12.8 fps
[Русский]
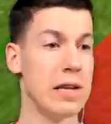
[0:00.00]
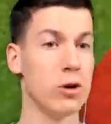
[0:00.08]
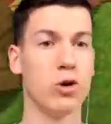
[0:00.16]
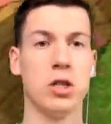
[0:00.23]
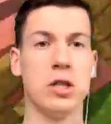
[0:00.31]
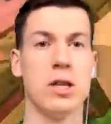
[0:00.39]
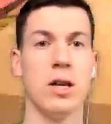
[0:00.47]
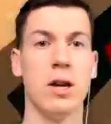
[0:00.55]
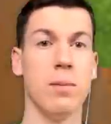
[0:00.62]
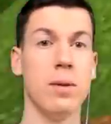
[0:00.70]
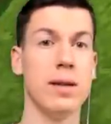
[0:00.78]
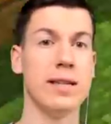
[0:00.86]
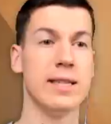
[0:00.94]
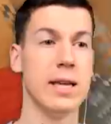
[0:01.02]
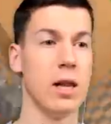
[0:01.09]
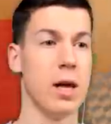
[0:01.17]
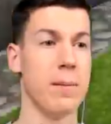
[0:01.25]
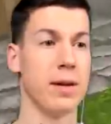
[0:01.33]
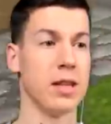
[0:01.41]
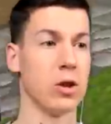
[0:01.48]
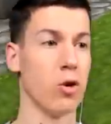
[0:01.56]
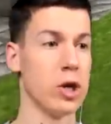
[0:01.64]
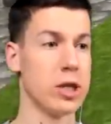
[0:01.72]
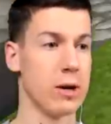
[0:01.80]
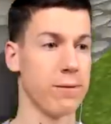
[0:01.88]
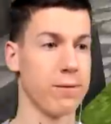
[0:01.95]
следующей серии мы доделаем этот
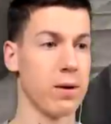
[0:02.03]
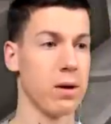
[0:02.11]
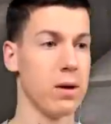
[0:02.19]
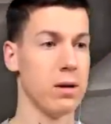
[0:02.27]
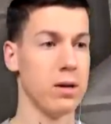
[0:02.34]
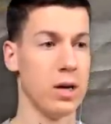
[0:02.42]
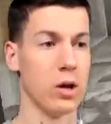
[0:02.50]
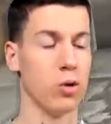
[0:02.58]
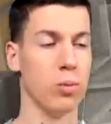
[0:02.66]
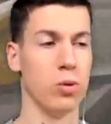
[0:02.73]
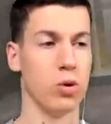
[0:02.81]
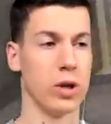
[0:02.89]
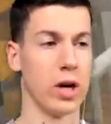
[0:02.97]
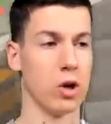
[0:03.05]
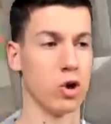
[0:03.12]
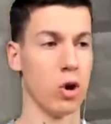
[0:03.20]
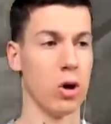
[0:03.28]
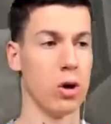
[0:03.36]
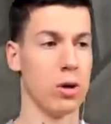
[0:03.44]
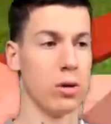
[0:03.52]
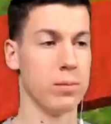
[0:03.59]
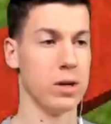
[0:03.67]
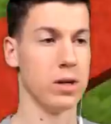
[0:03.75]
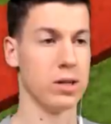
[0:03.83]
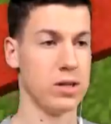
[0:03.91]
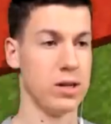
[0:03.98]
остров. Я думаю, так, что мы
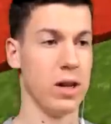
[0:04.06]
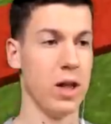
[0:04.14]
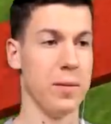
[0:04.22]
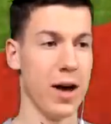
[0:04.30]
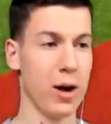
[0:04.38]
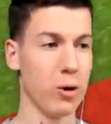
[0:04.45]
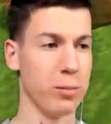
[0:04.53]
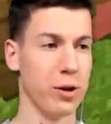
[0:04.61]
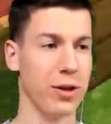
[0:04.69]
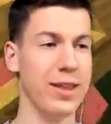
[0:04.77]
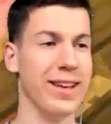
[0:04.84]
это сделаем, да, Купидон?